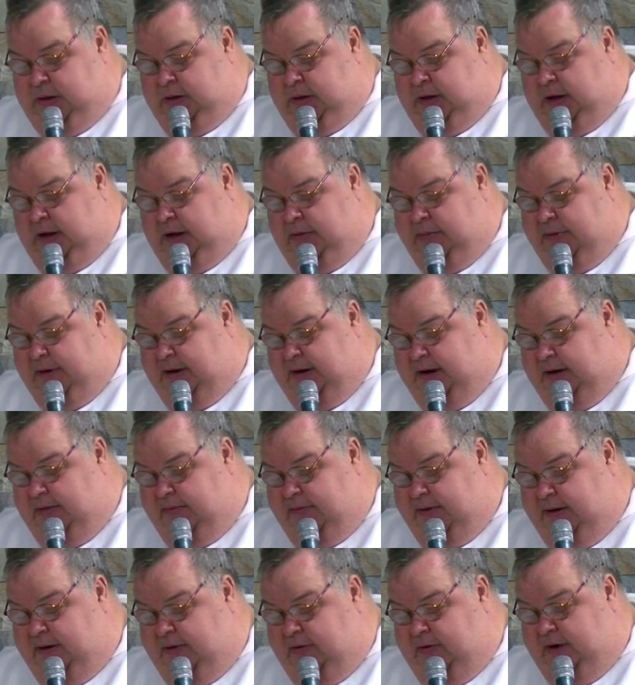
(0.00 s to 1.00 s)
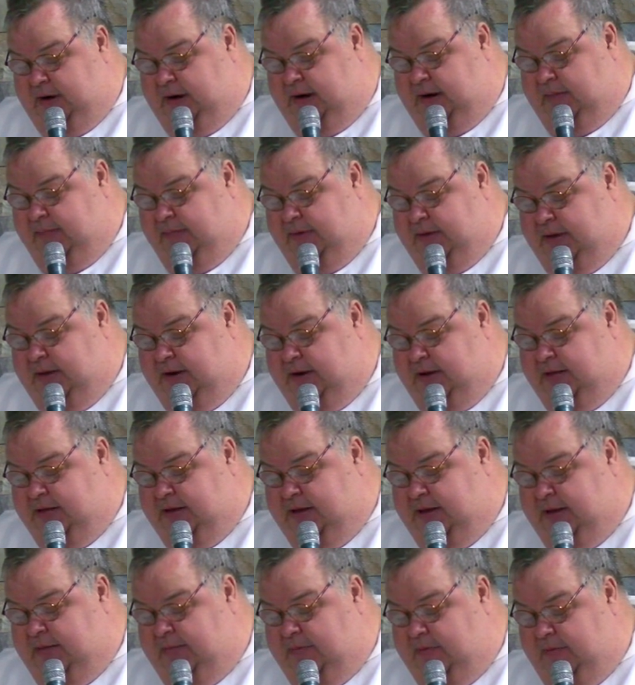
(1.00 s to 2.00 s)
Al mirar vieron que la piedra
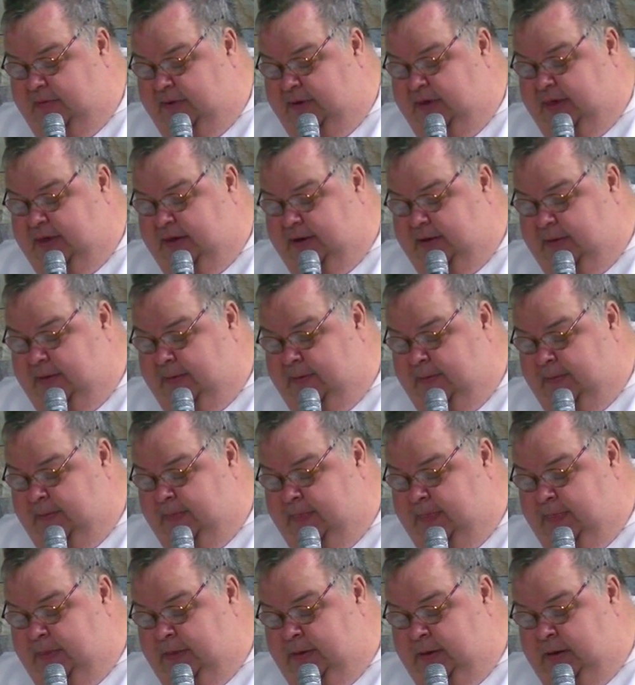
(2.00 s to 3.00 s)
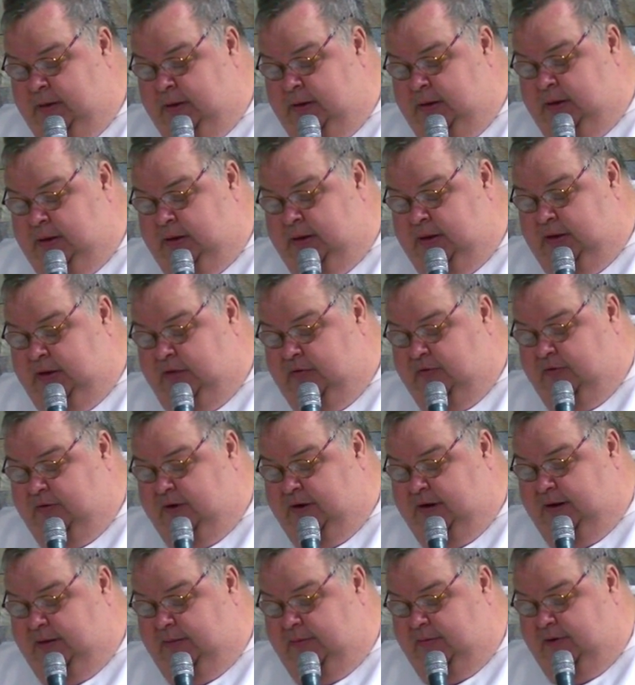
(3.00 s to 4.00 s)
estaba movida y eso
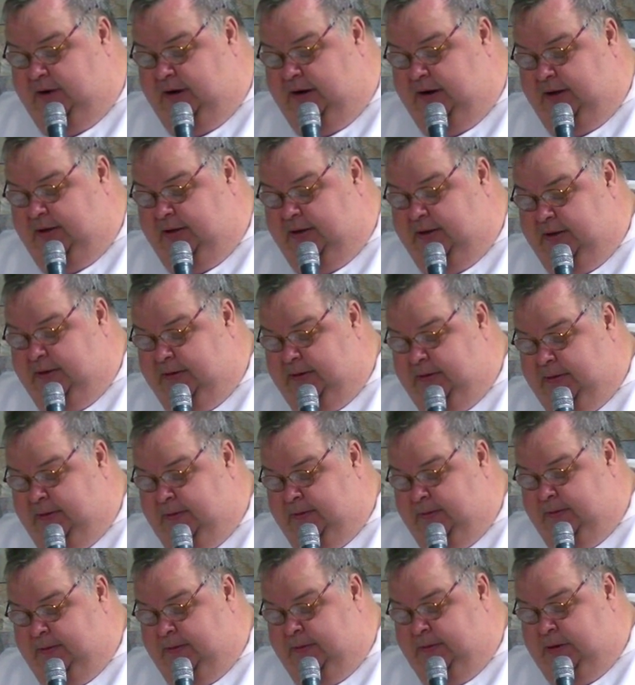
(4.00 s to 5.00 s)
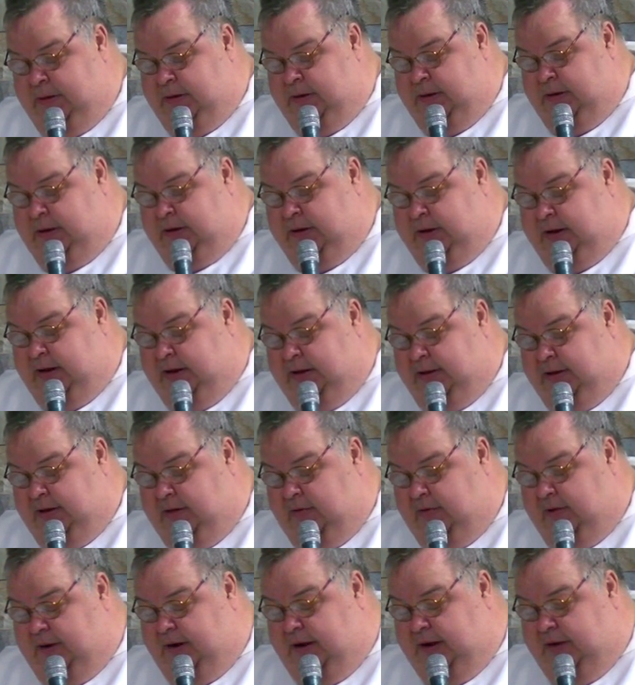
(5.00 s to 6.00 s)
que era muy grande.
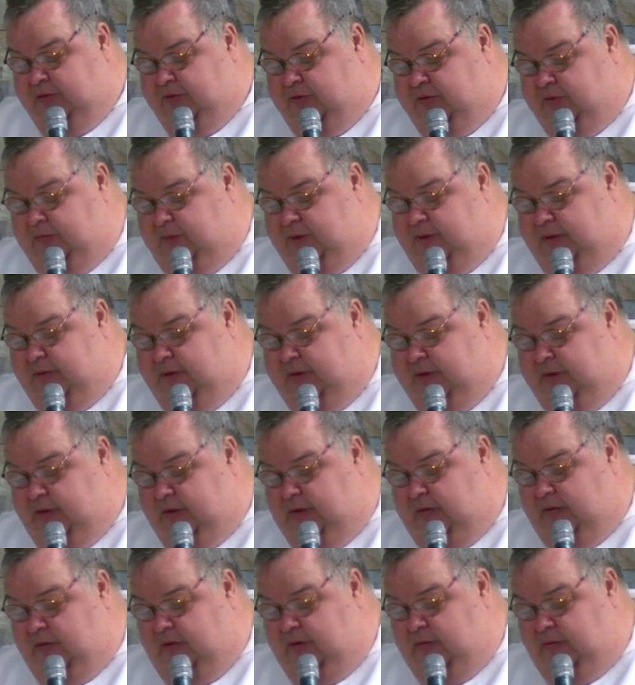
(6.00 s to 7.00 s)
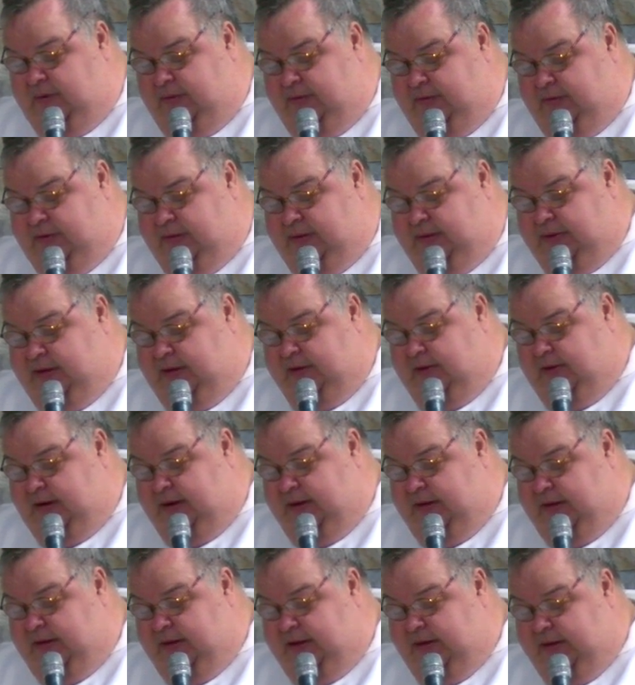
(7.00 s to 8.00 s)
Entraron en la tumba y vieron a un joven sentado
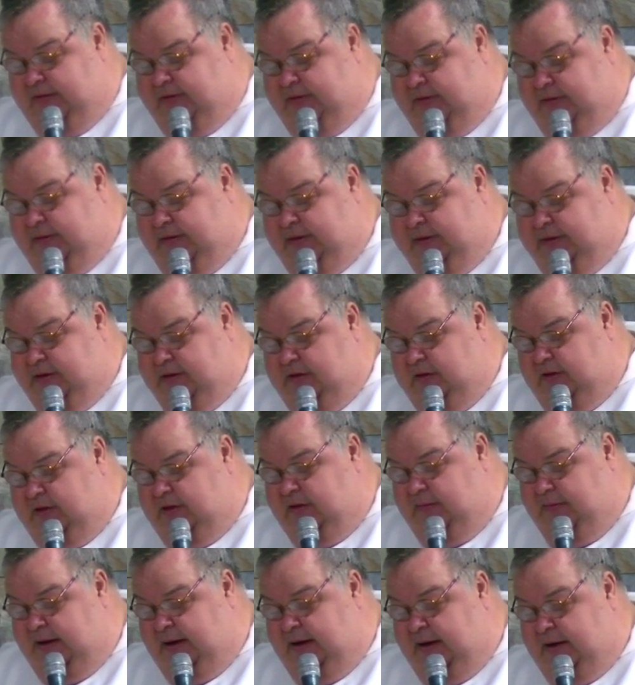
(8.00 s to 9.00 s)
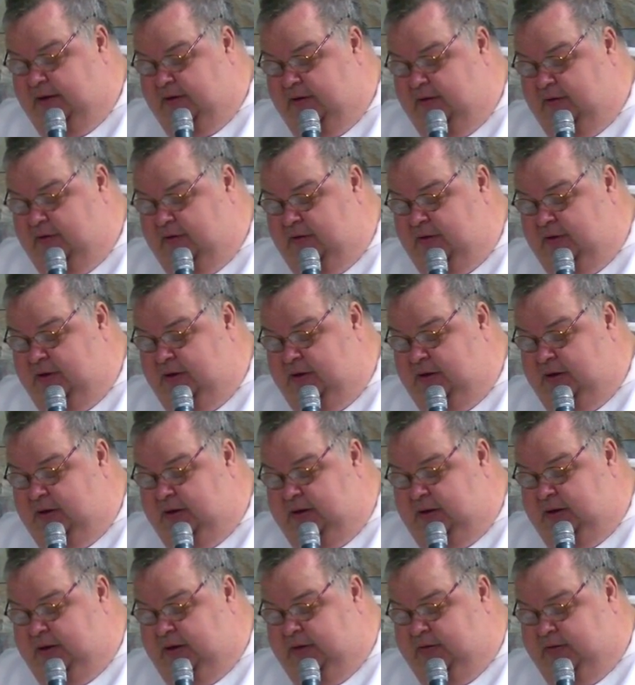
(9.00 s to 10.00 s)
a la derecha vestido de blanco
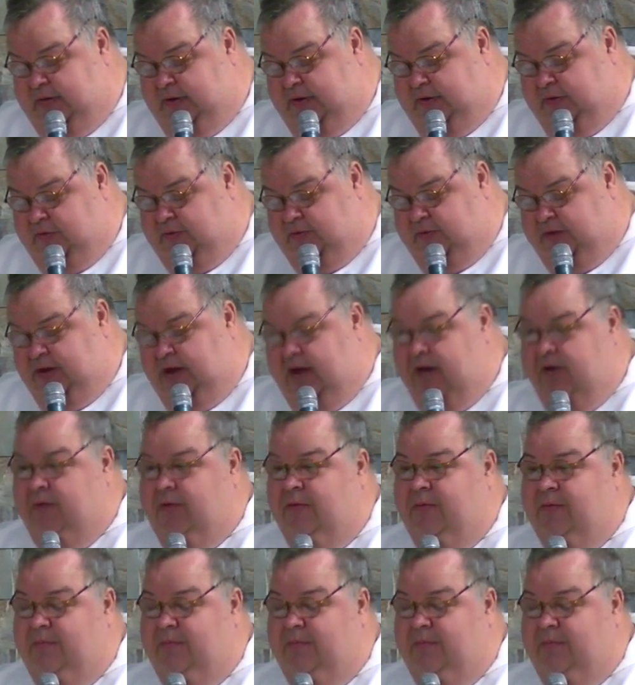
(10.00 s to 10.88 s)
y se asustaron.